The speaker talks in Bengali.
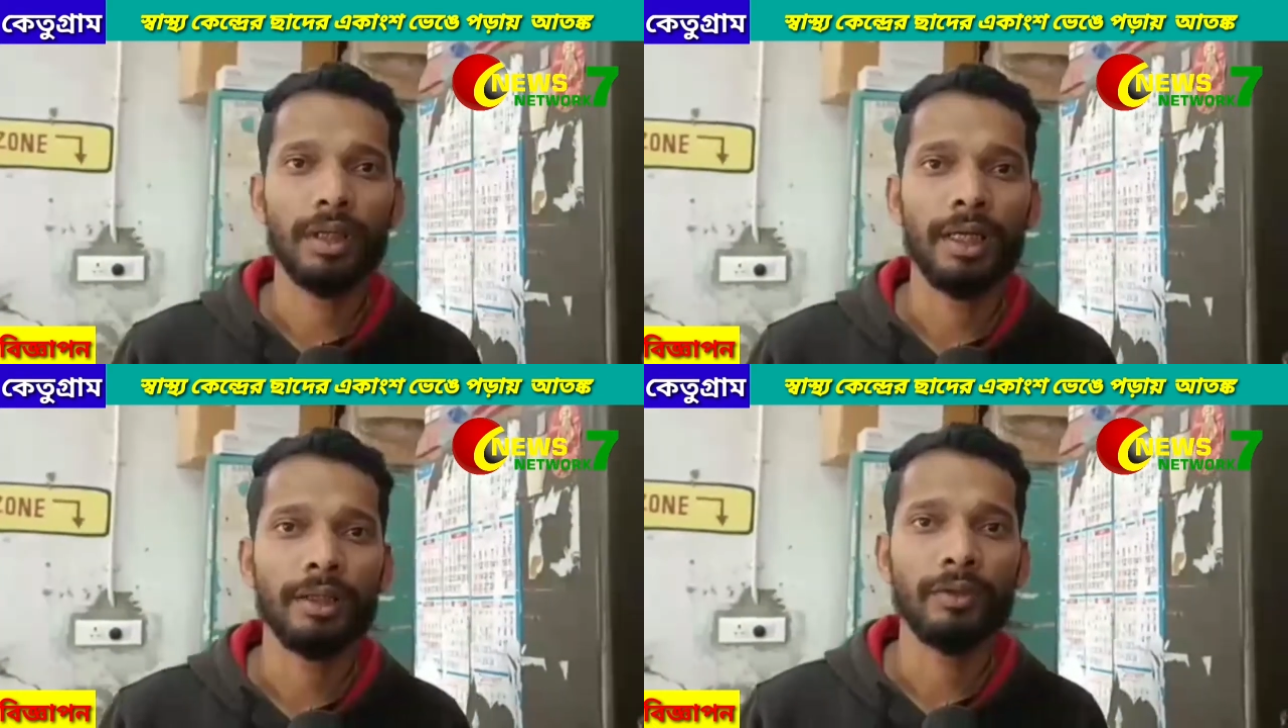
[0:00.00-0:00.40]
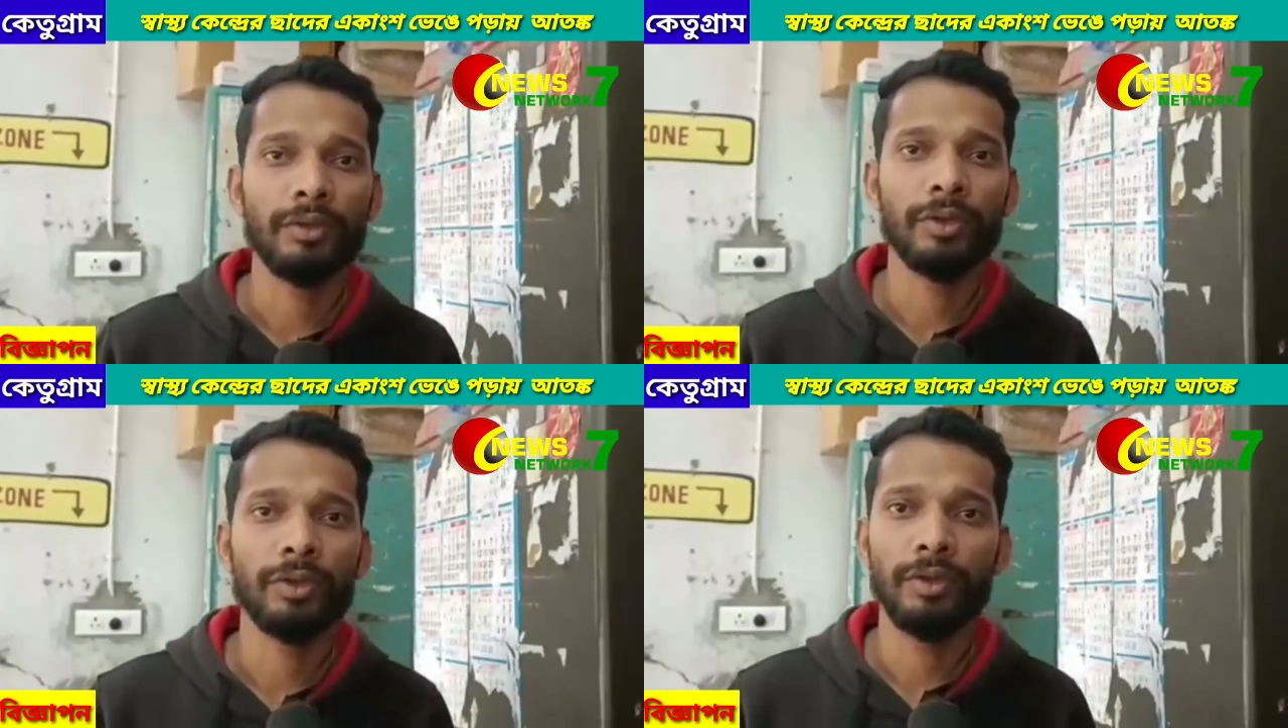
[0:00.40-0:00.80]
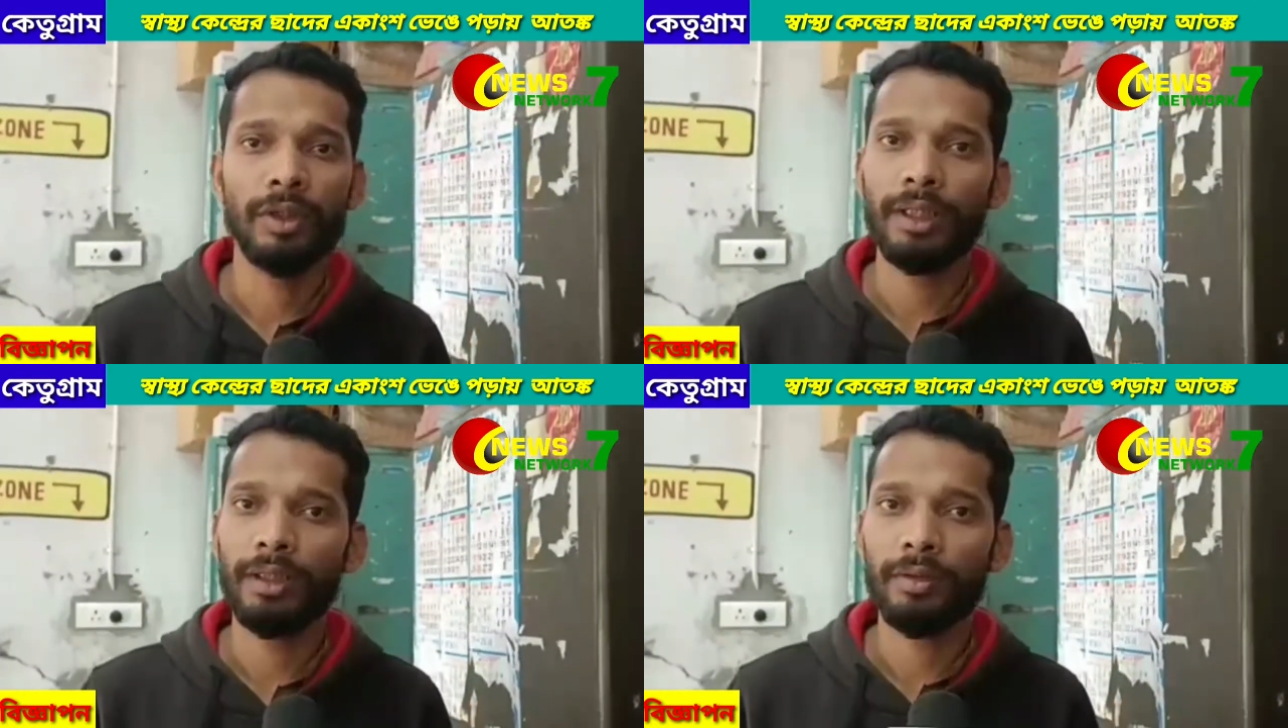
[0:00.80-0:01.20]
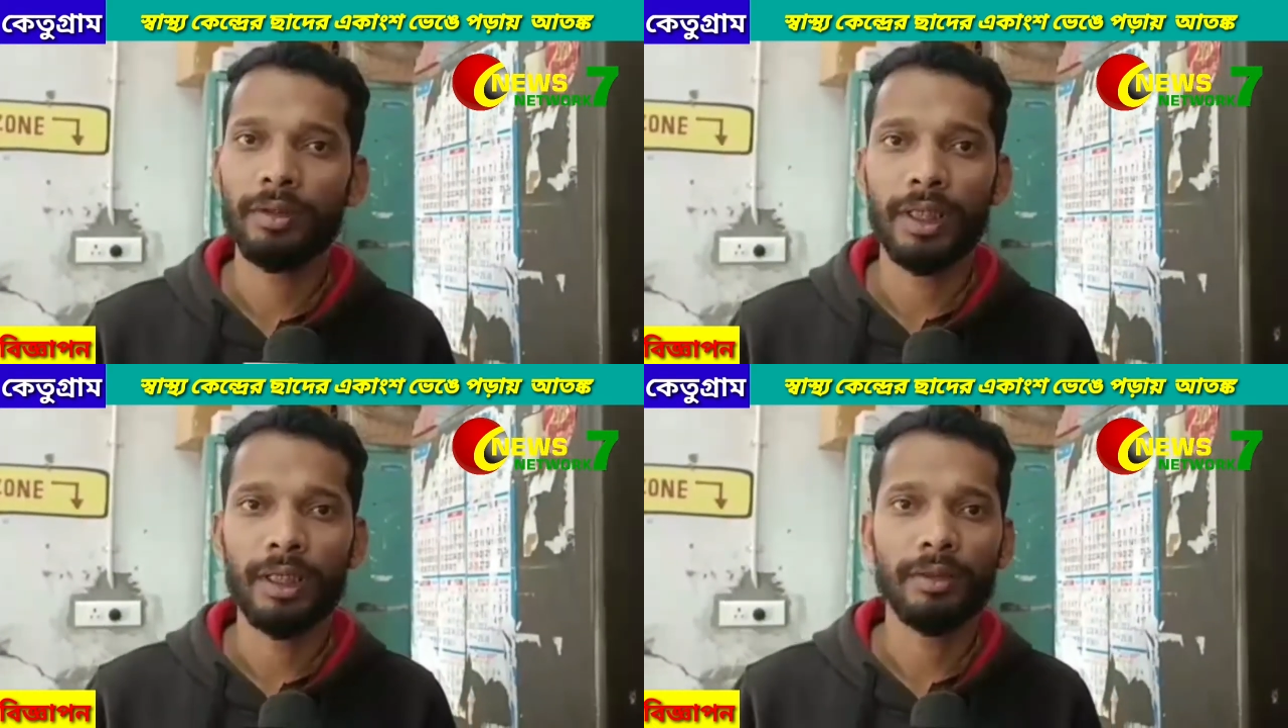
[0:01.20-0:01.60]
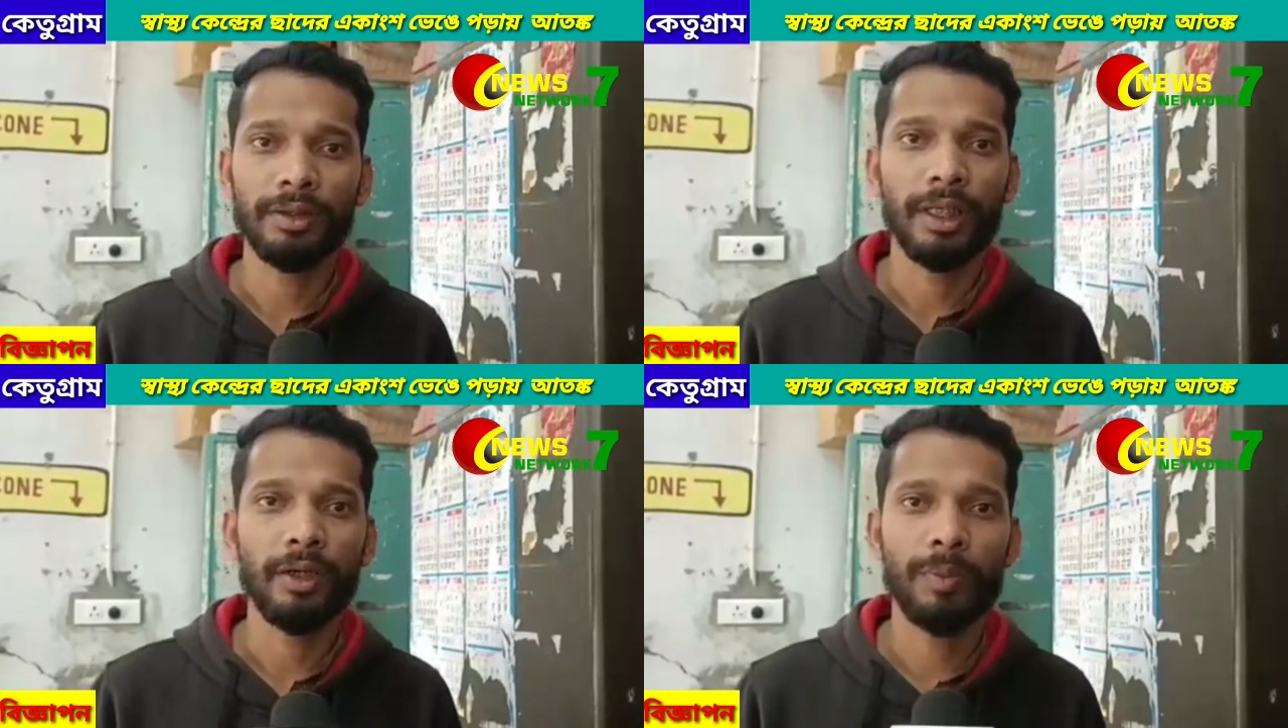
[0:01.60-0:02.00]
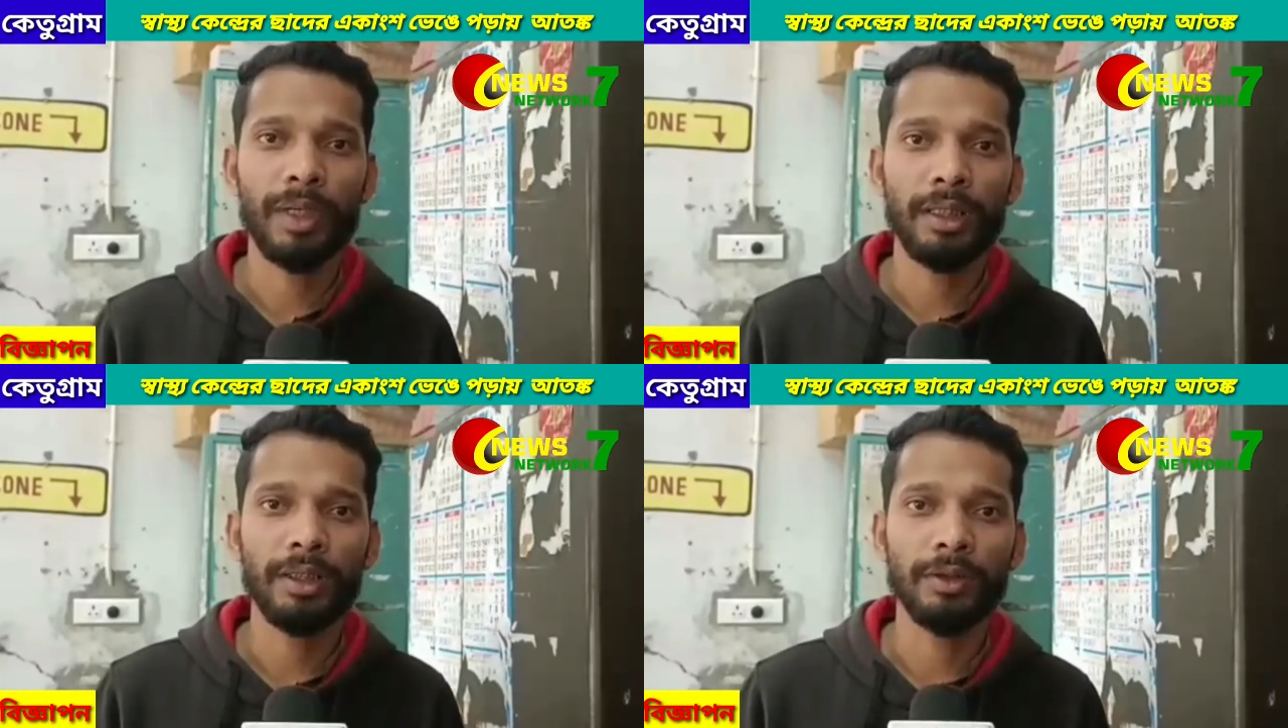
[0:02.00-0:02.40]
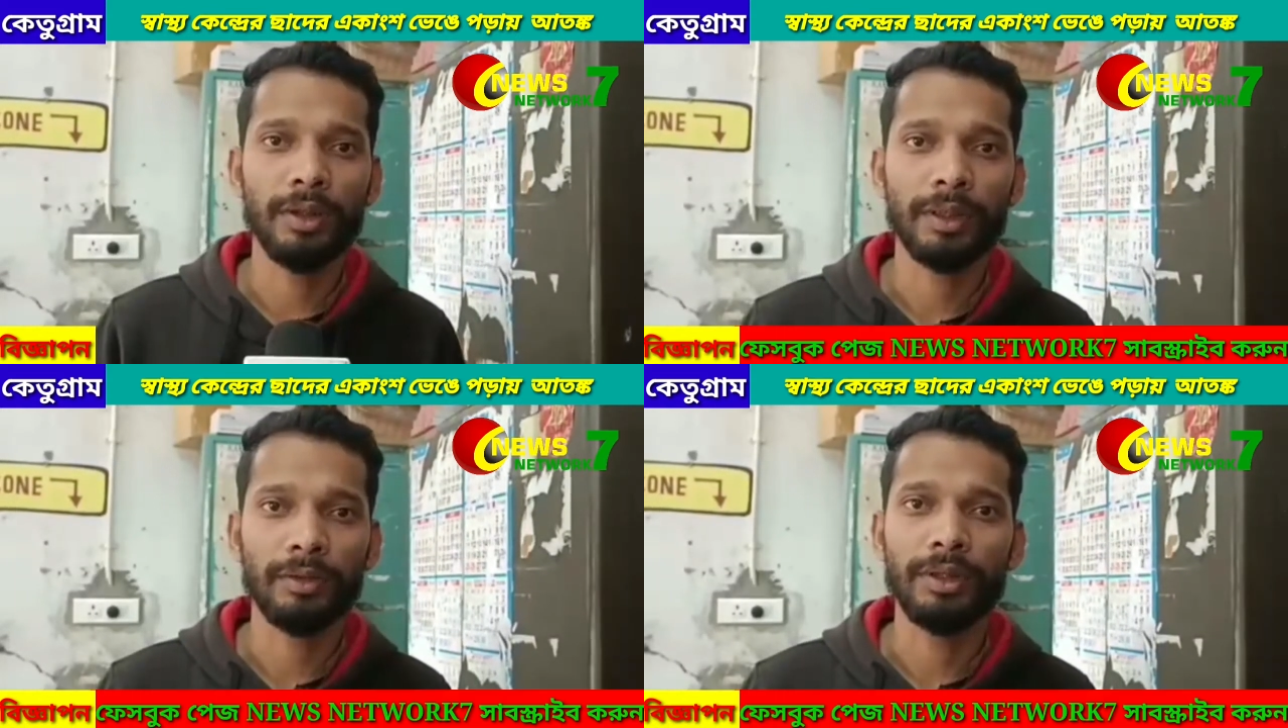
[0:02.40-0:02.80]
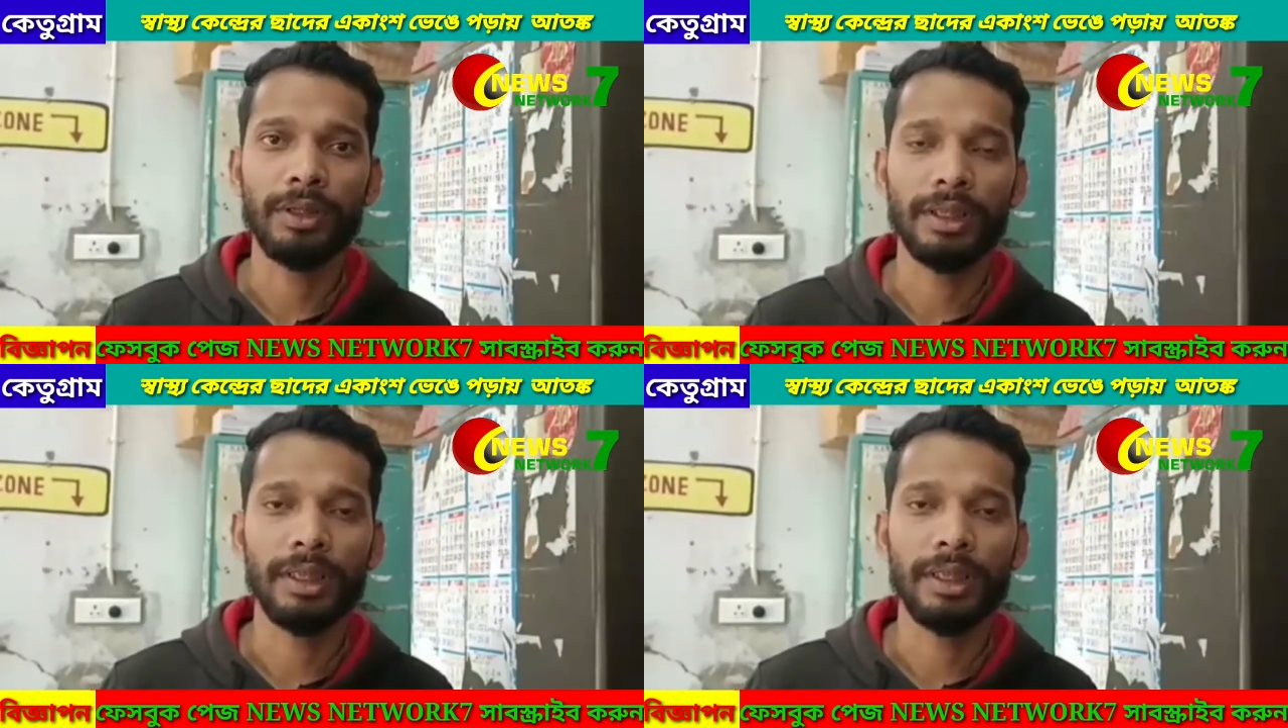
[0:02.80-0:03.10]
আর একটুর জন্য হলেই যে যে কারো প্রাণানি হতে পারতো যিনি